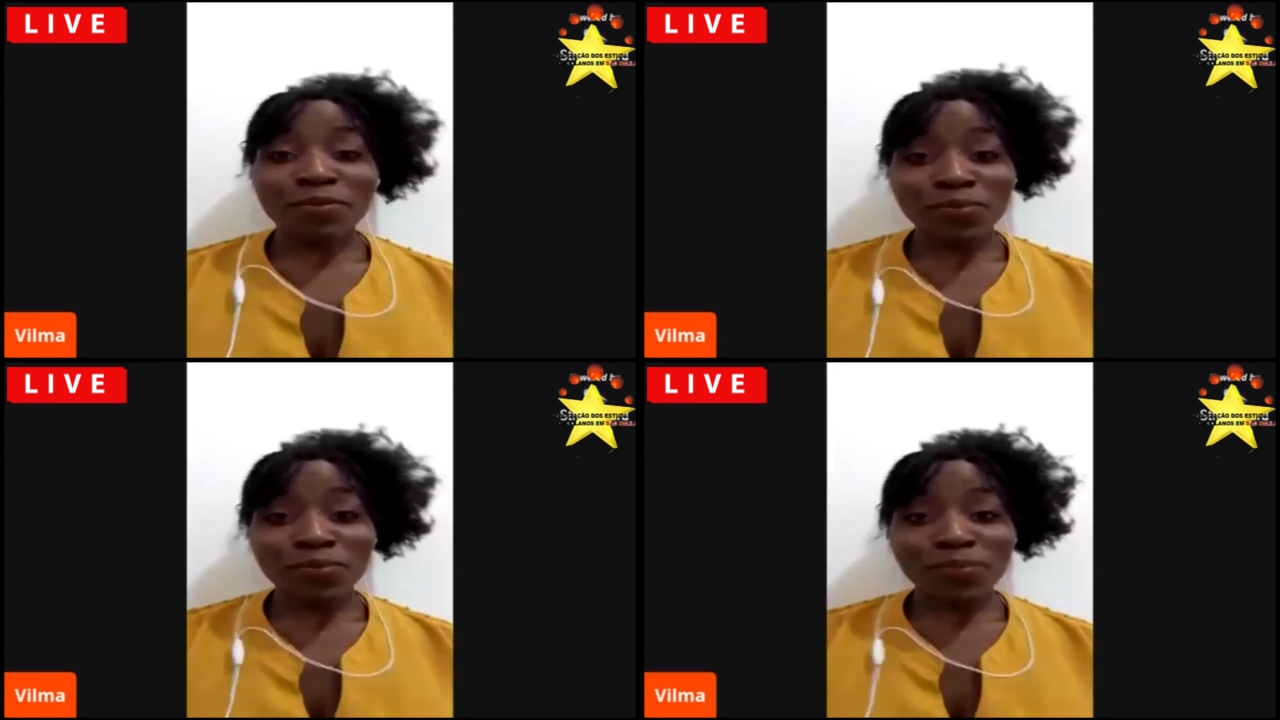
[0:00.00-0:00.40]

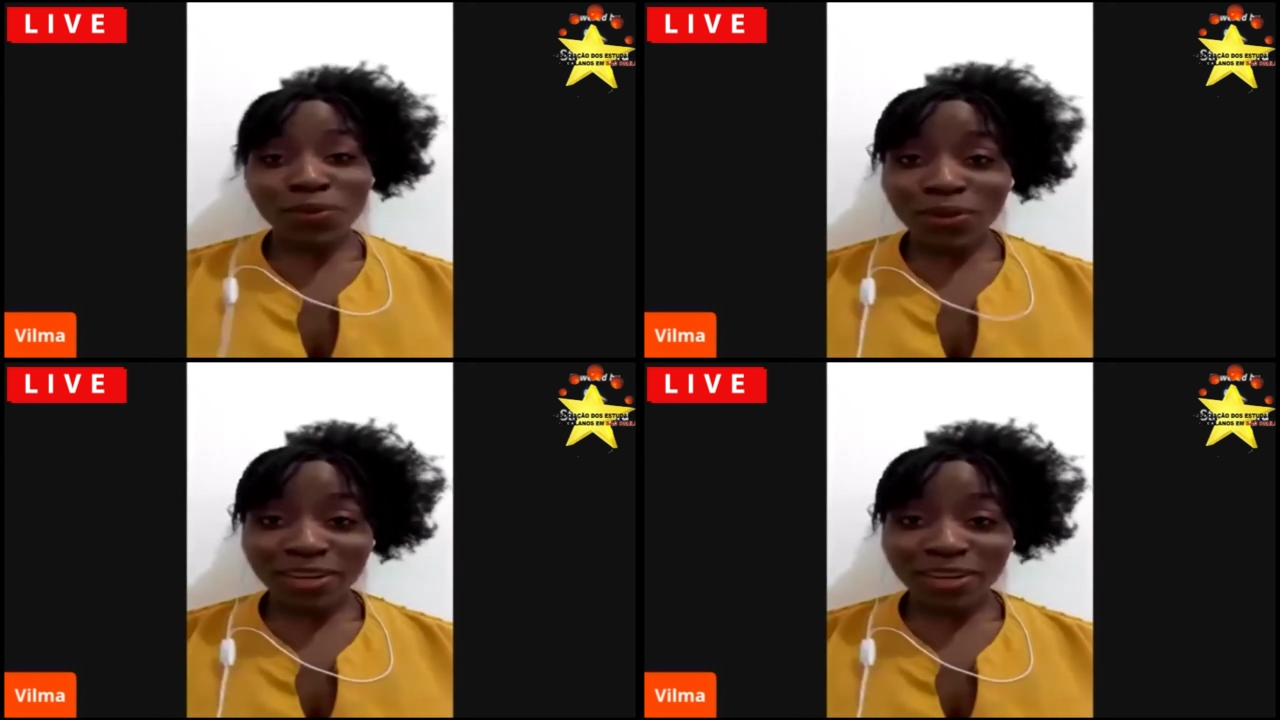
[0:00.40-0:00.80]

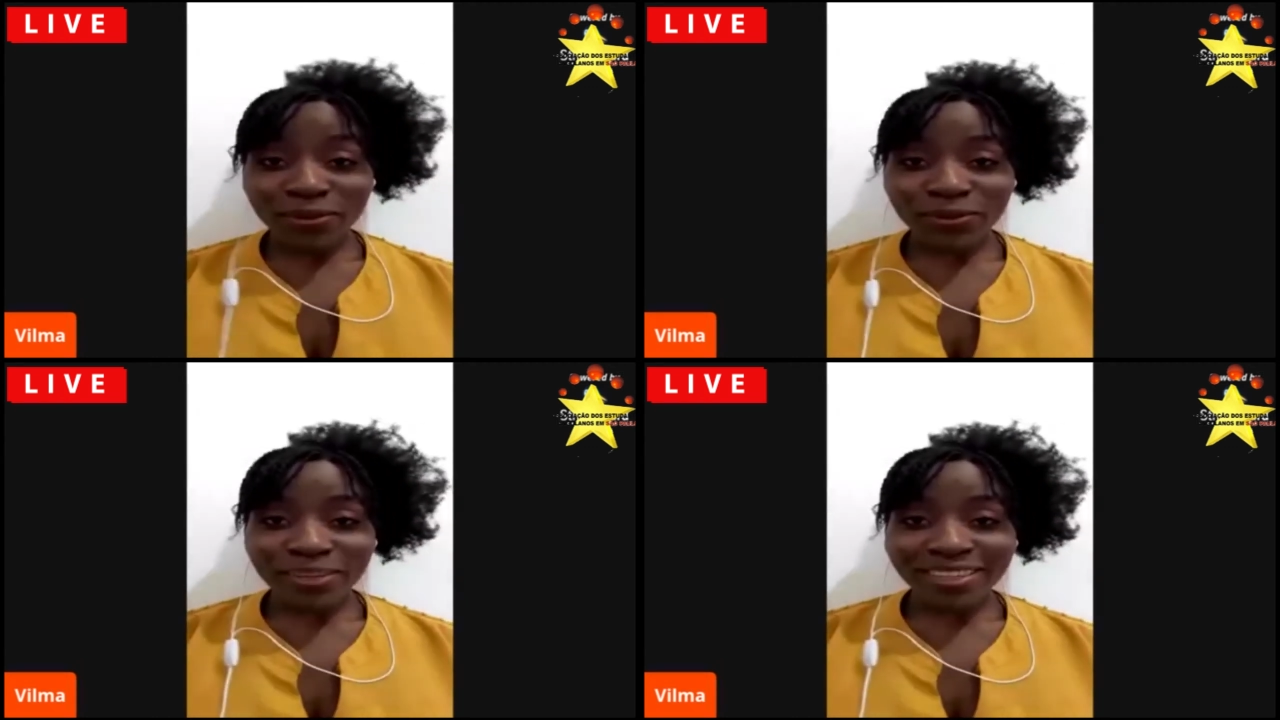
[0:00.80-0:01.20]
Boa
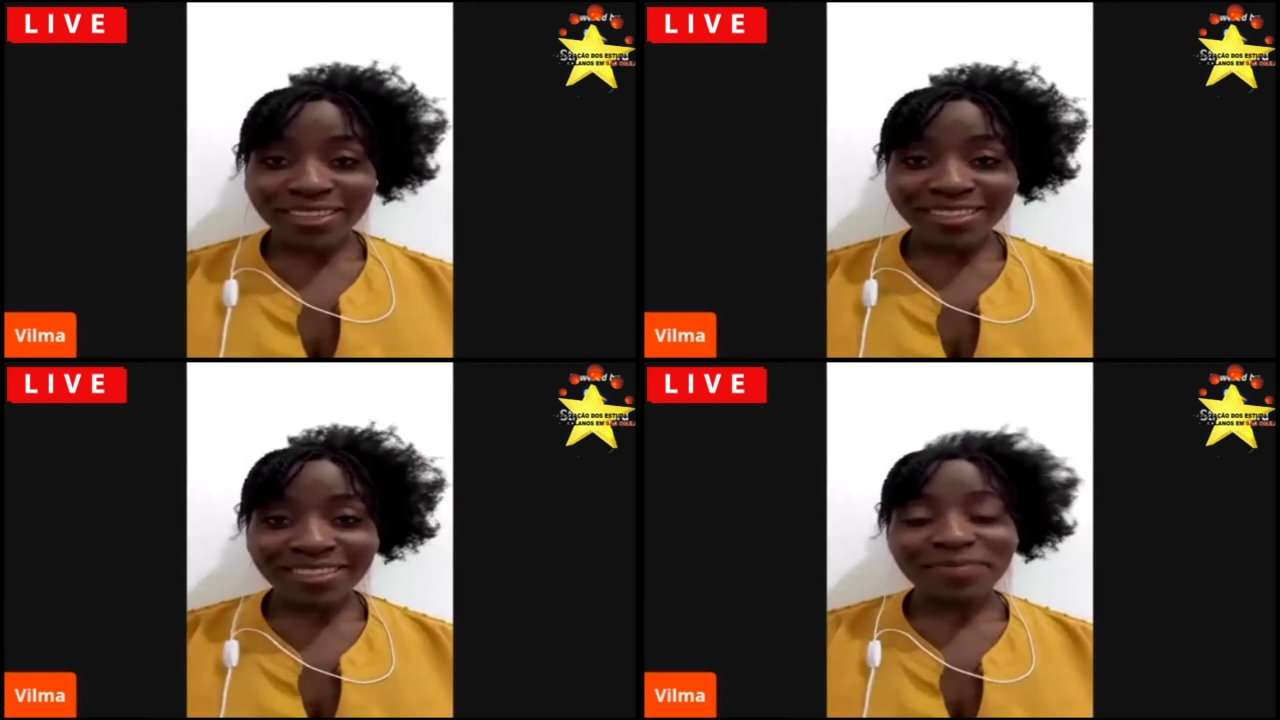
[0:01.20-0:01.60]

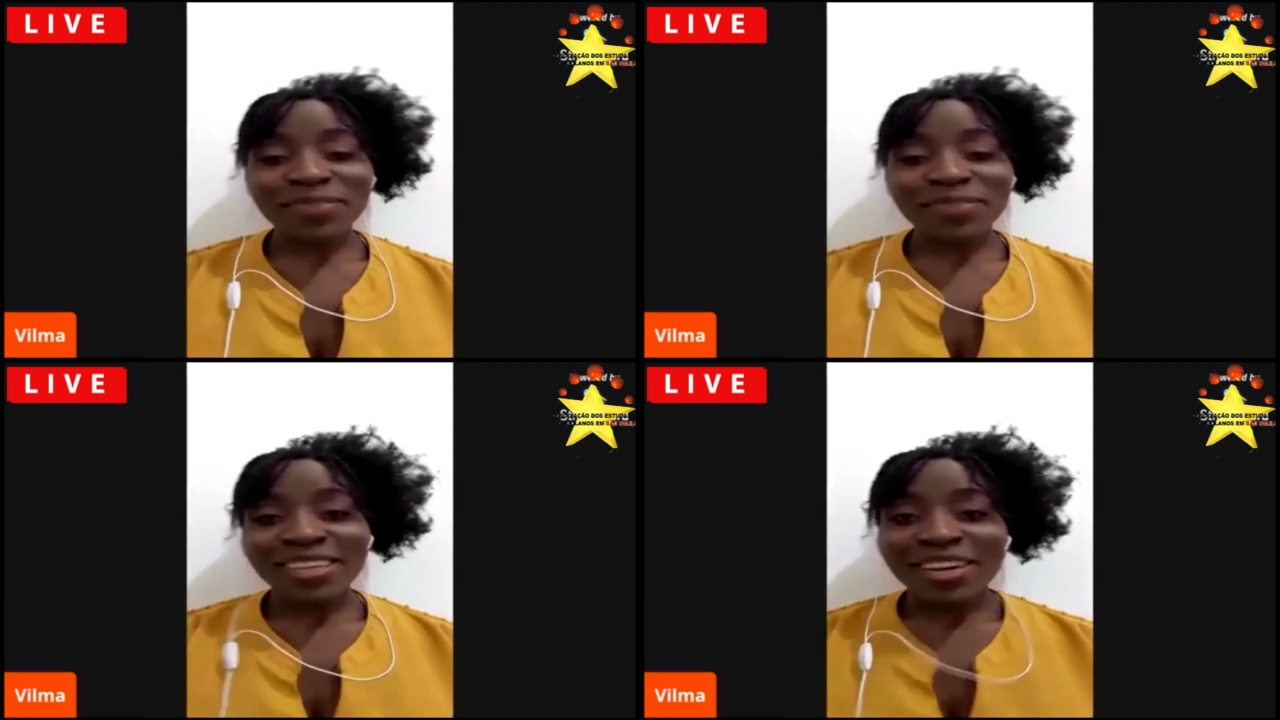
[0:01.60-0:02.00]
noite
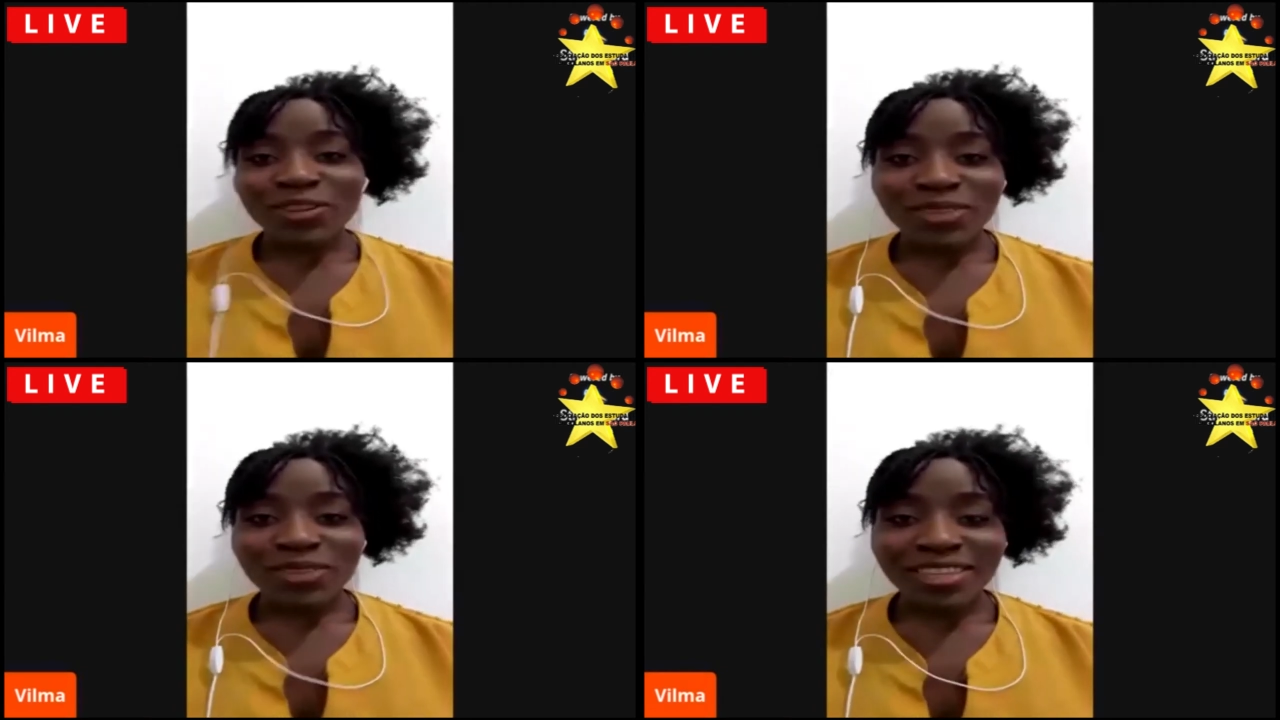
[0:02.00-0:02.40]
aos
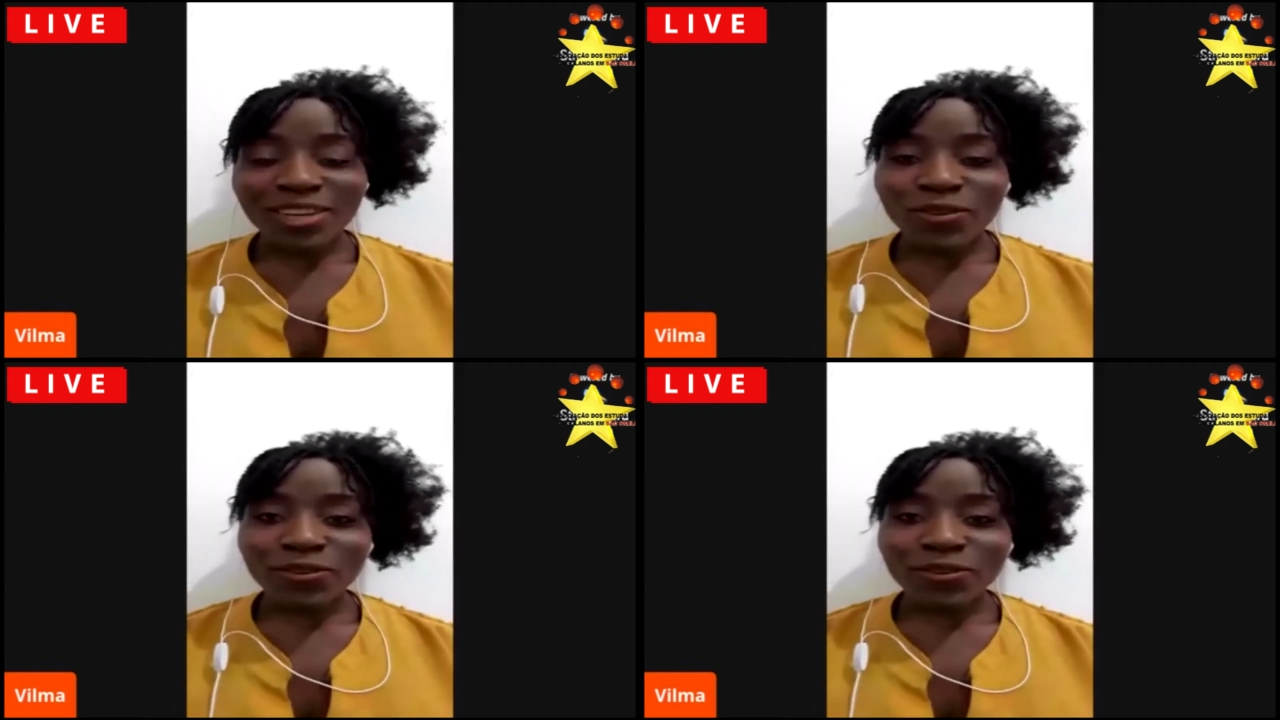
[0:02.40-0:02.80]
que se
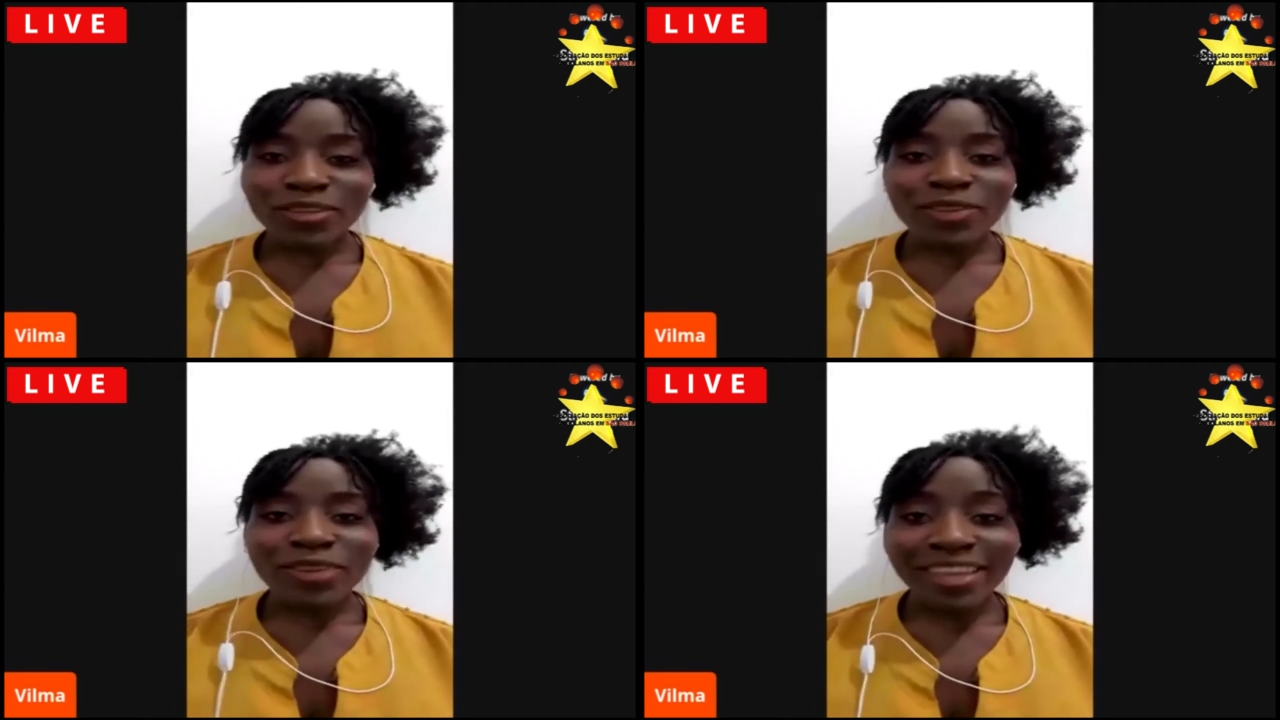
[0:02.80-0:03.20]
encontram
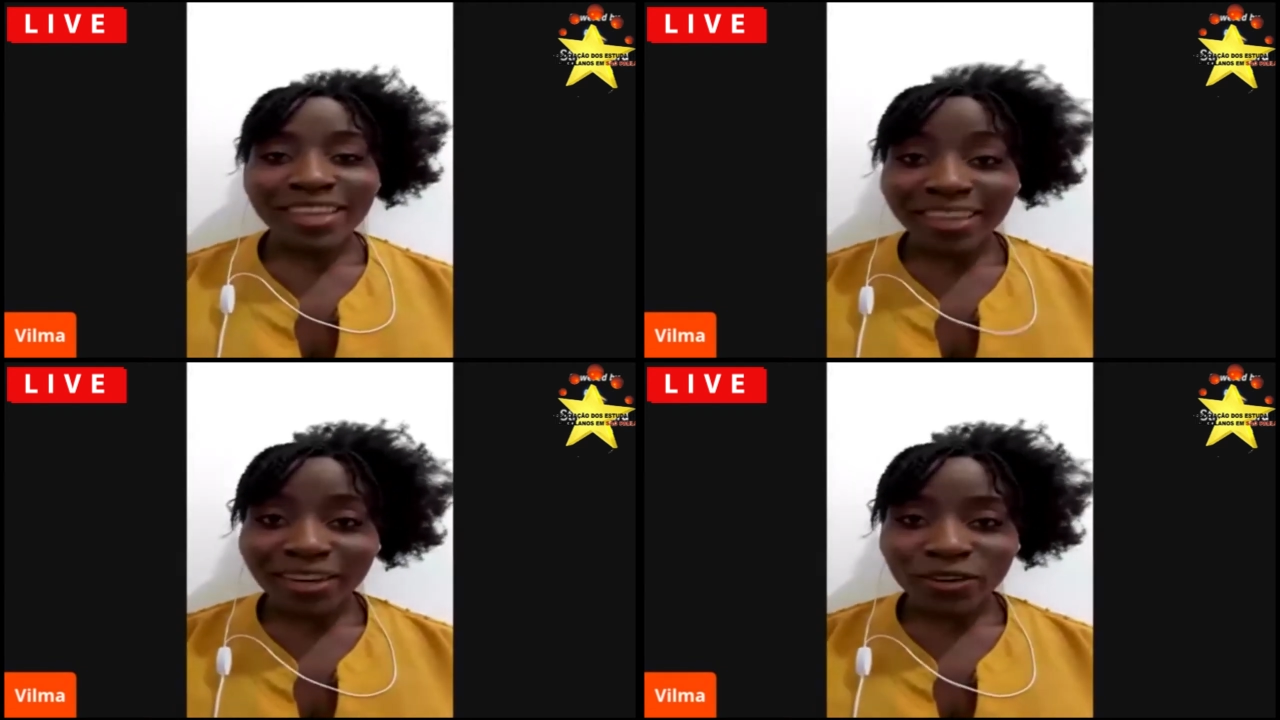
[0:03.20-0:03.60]
em
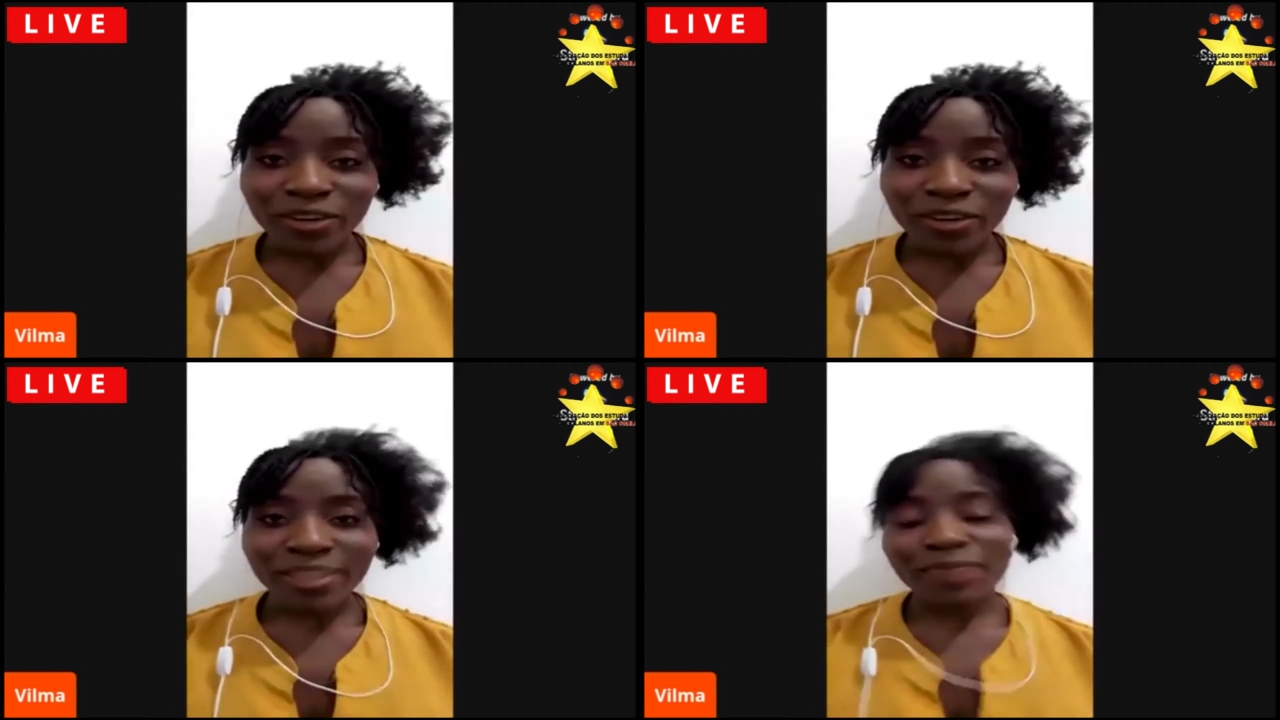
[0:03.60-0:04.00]

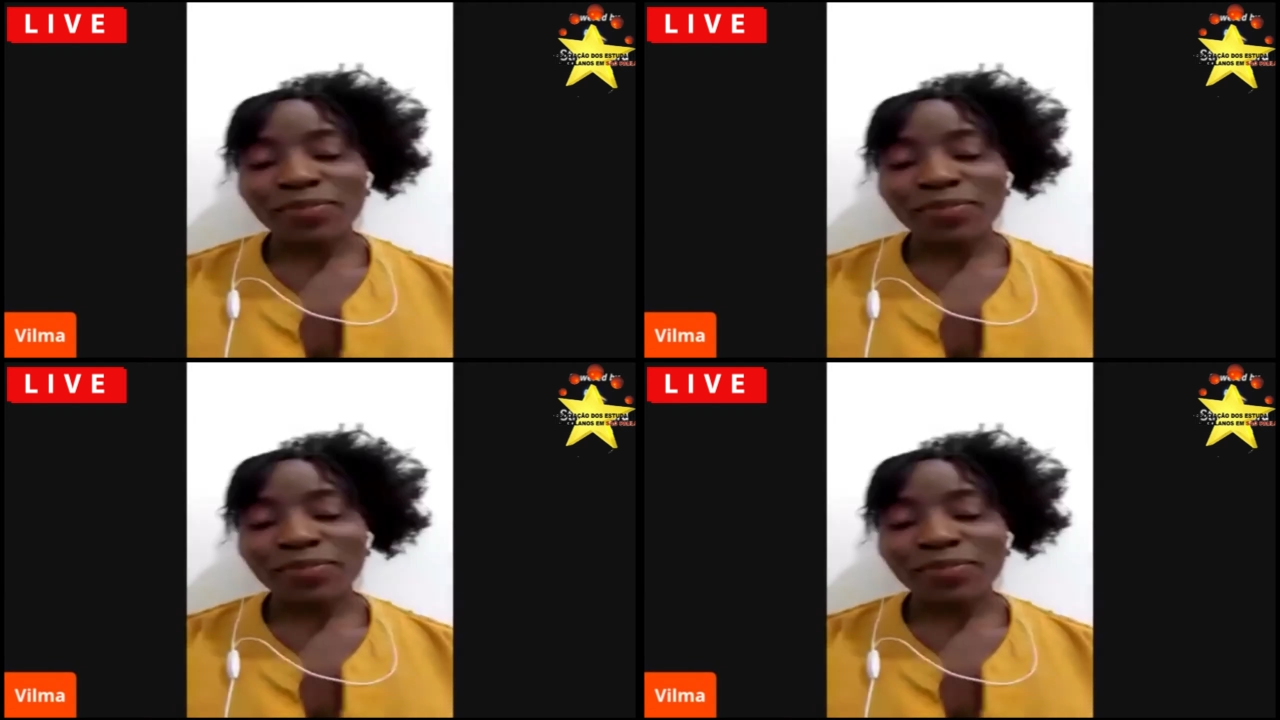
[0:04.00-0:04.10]
Angola